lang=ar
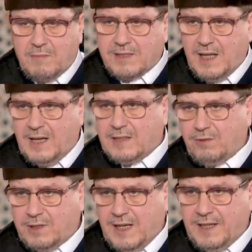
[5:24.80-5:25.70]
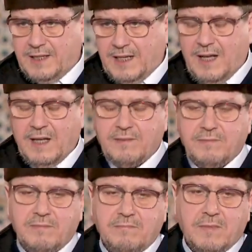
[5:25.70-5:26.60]
المسألة الثانية
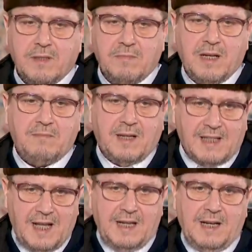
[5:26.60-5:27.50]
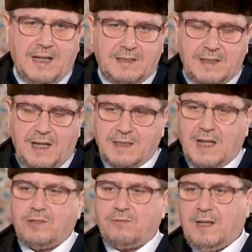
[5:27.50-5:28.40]
من المسائل التي
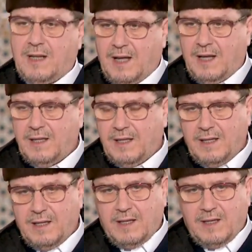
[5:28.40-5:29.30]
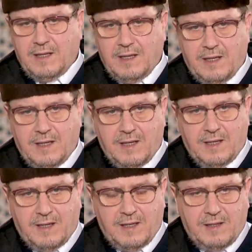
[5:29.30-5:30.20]
تحتاج إلى
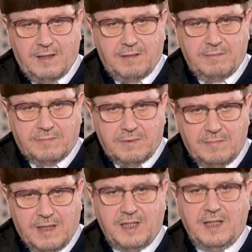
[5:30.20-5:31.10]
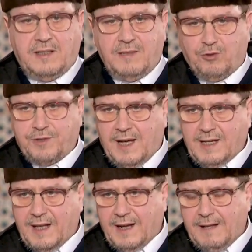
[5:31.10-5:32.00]
آه، مزيد
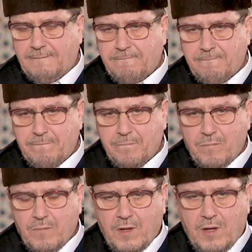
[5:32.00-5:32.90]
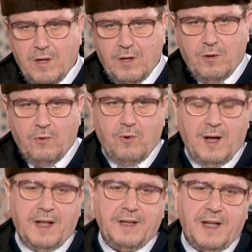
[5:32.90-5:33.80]
مذاكرة هو
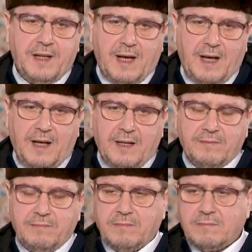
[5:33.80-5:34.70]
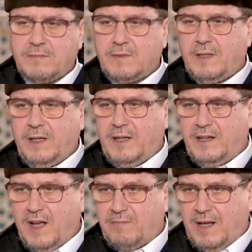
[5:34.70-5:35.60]
أننا
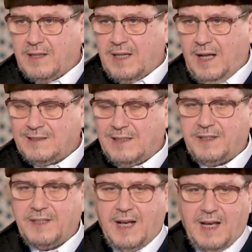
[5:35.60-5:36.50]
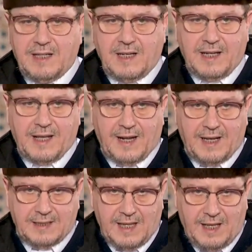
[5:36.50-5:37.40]
حينما تحدثنا عن
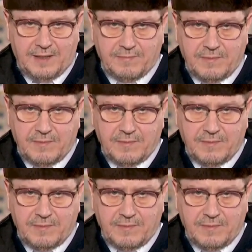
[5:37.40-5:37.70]
الإرادة